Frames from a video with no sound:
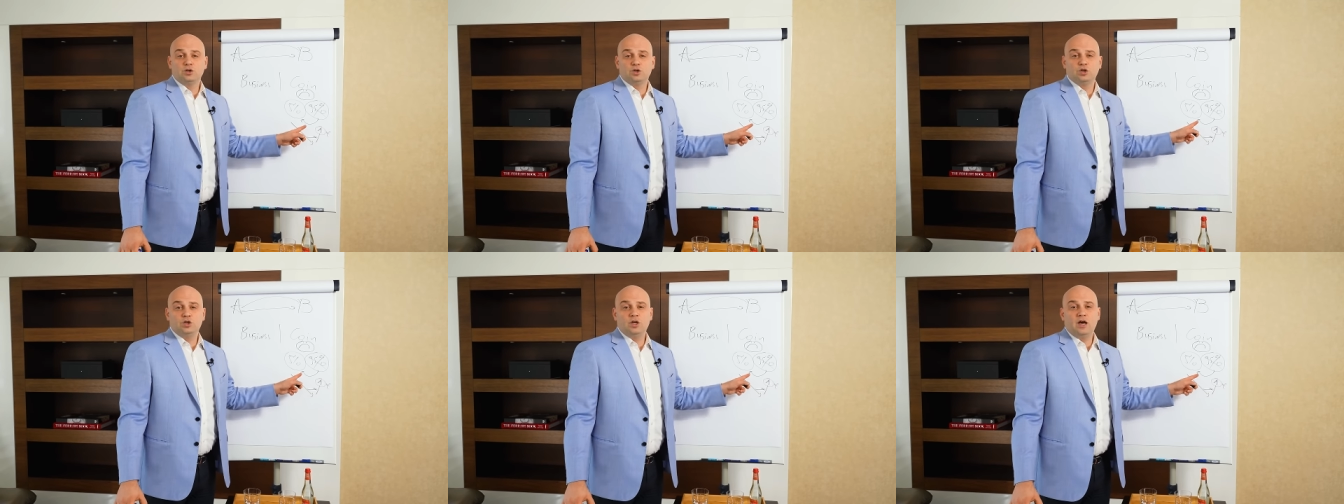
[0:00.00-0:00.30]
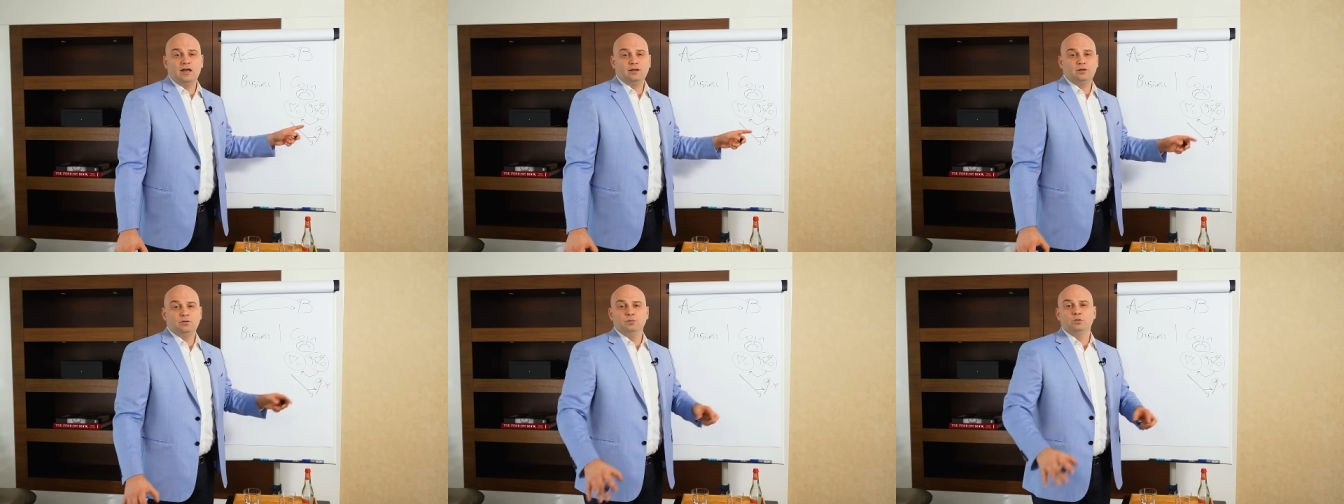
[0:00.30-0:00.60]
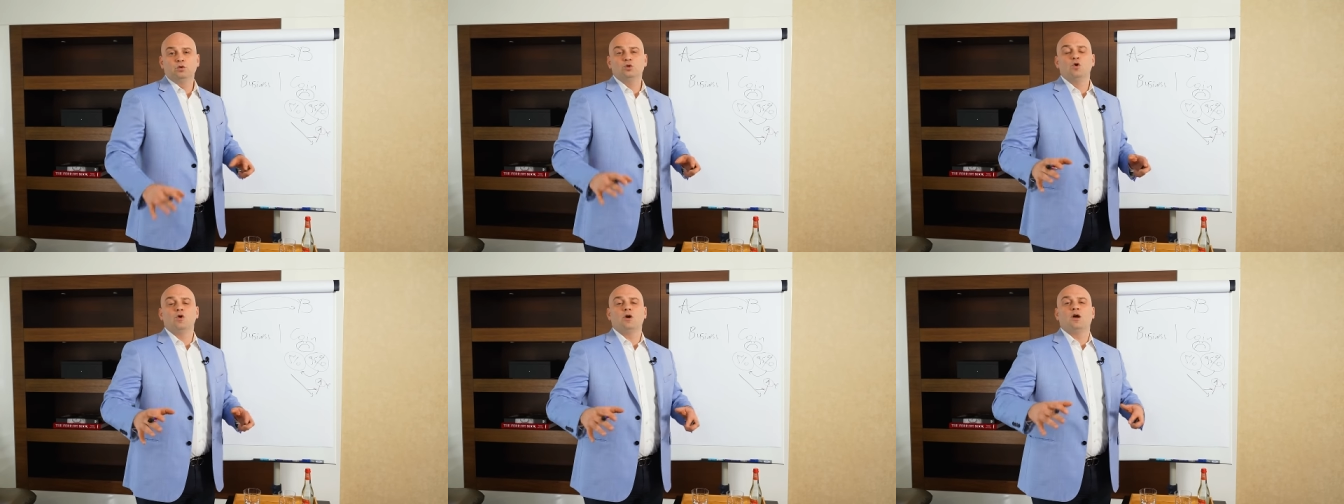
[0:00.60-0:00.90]
ждать
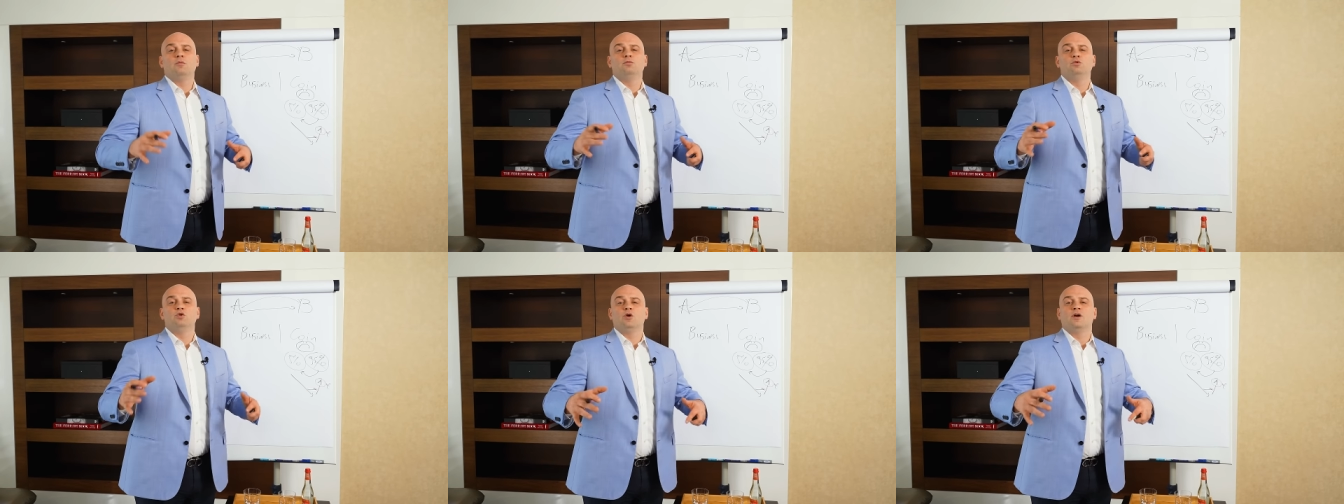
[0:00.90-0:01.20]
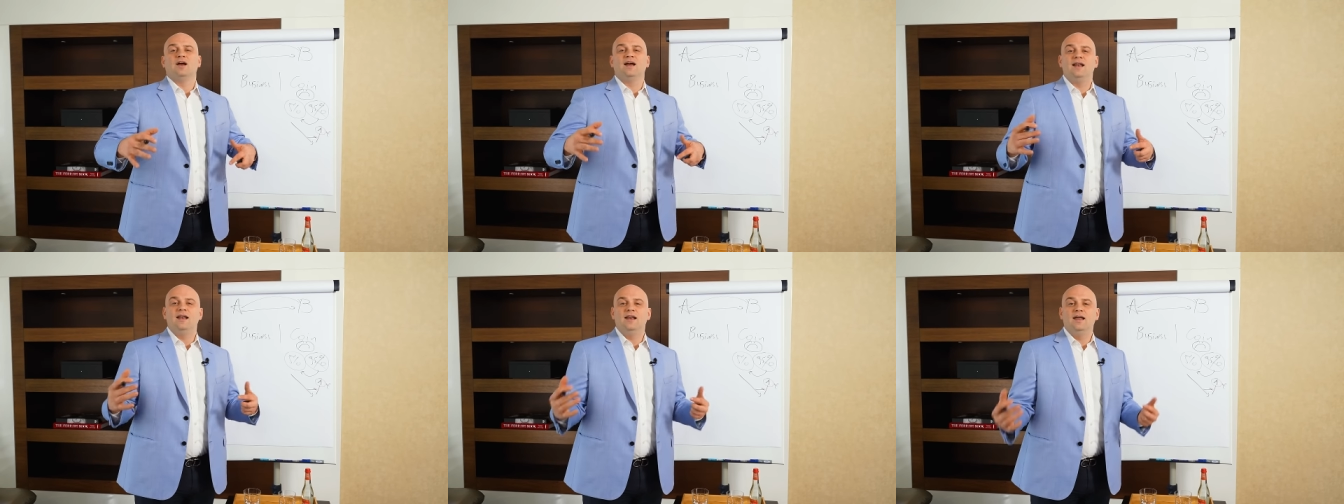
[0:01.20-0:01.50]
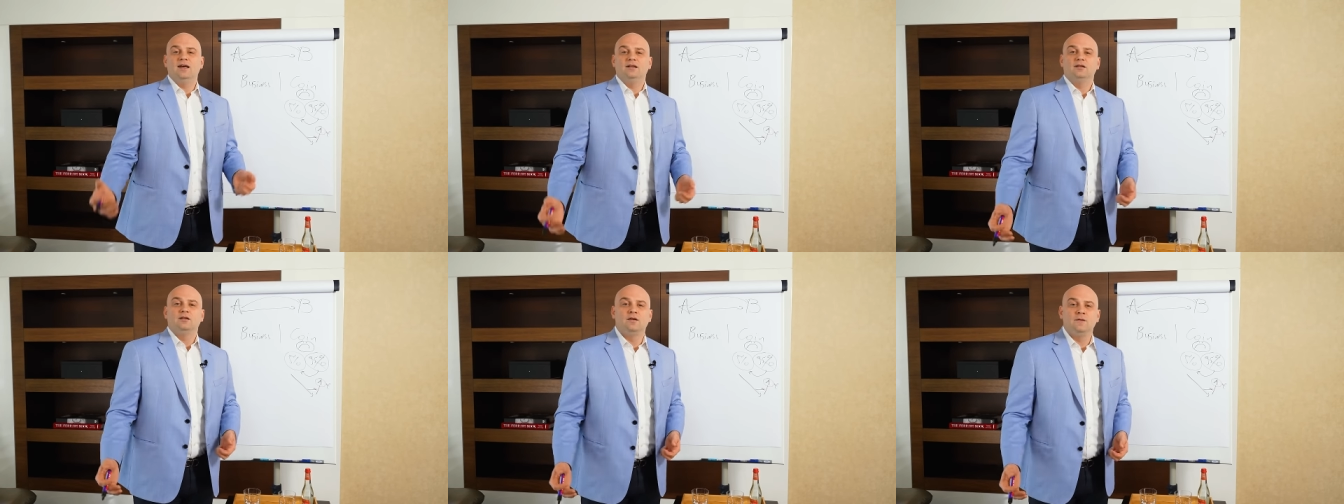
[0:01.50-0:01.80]
много-много
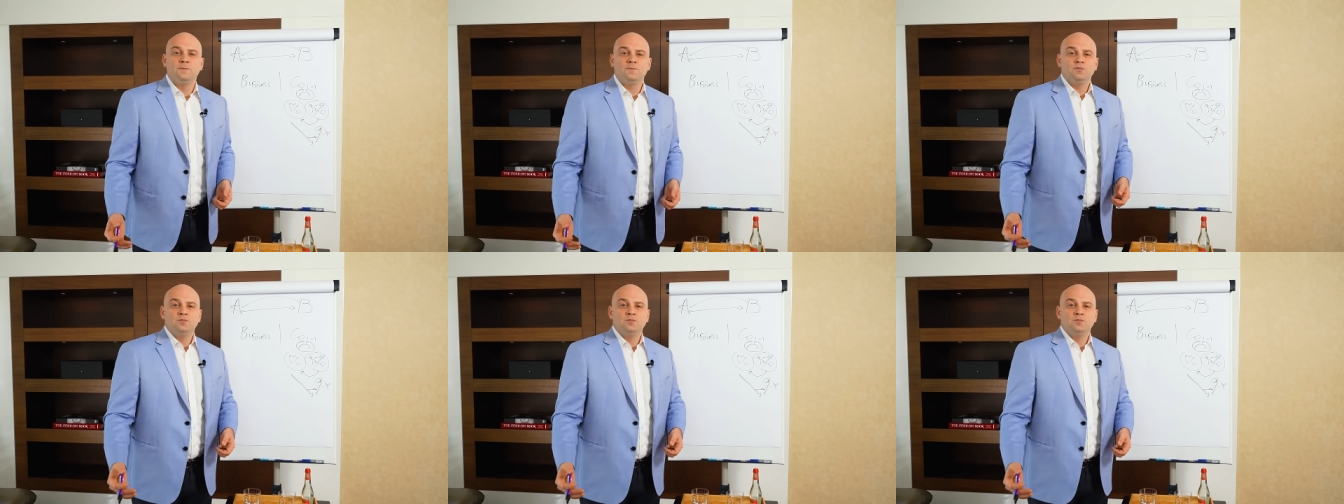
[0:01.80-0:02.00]
лет,